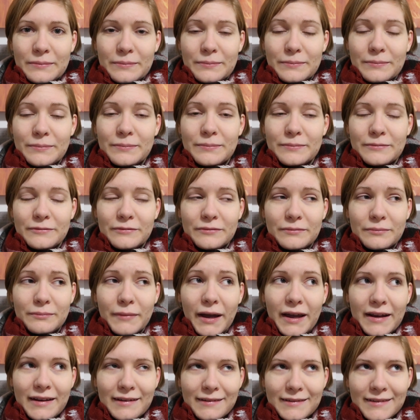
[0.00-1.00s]
hm,
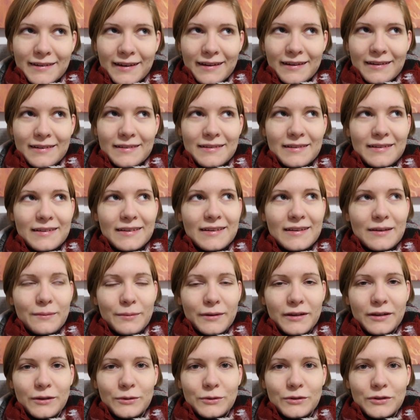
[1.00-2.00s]
meine Zeit hier
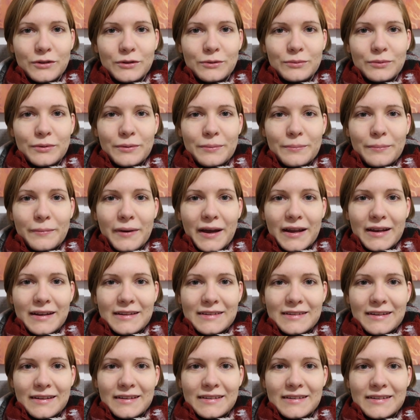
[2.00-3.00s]
bei YouTube,
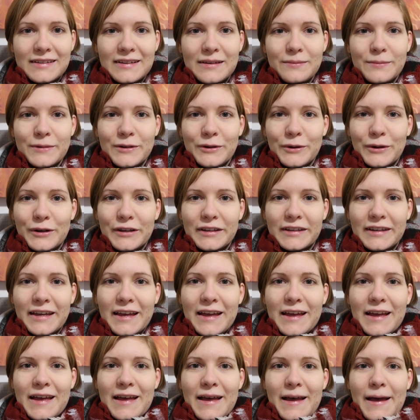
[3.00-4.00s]
meine Zeit hier mit euch,
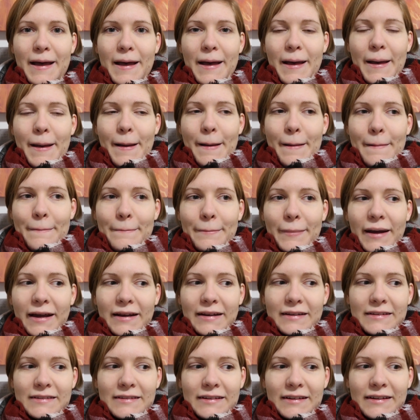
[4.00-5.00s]

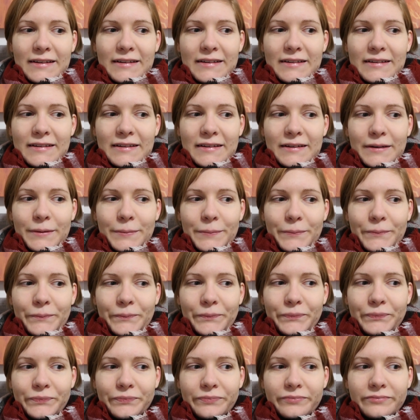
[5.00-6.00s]
meine Zeit ähm,